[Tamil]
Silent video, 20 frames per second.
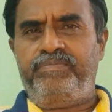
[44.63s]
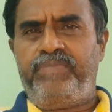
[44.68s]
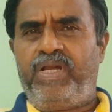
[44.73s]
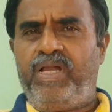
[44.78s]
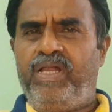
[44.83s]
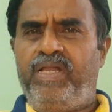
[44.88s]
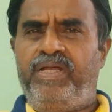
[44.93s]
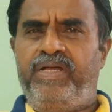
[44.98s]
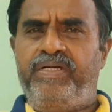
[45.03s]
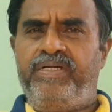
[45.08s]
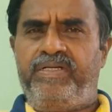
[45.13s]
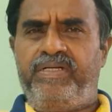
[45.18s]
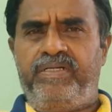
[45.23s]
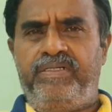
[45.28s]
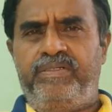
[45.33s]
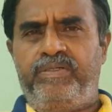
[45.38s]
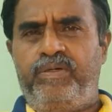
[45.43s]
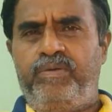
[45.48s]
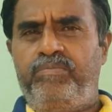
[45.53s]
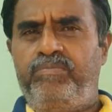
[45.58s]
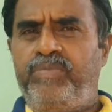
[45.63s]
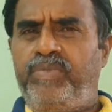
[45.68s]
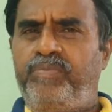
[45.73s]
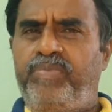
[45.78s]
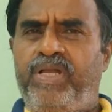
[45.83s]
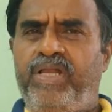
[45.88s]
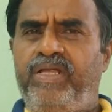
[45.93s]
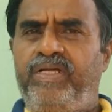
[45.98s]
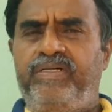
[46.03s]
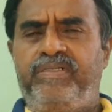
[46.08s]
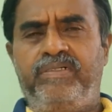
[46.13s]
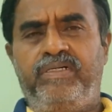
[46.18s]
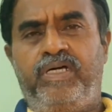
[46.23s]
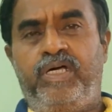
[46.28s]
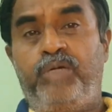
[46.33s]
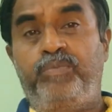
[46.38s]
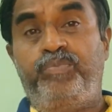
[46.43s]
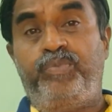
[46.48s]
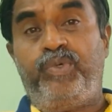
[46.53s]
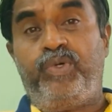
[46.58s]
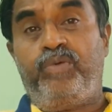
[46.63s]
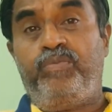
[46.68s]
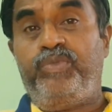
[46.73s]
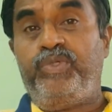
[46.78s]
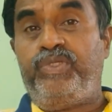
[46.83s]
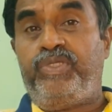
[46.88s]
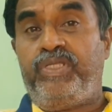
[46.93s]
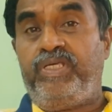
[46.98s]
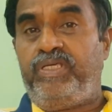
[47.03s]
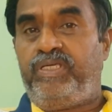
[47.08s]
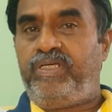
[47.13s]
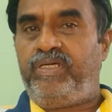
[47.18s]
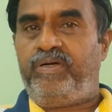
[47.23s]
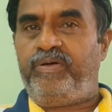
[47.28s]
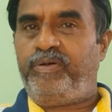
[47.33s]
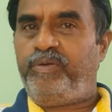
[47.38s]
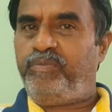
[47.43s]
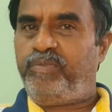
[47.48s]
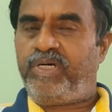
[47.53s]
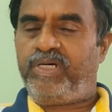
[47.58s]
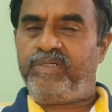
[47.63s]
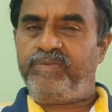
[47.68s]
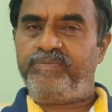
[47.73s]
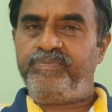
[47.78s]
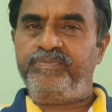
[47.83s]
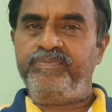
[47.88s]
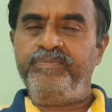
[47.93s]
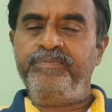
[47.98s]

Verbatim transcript: ப்ரில்லியண்ட் ரொம்ப ப்ரில்லியண்ட் கற்பூர புத்தி அப்படிம்பாங்க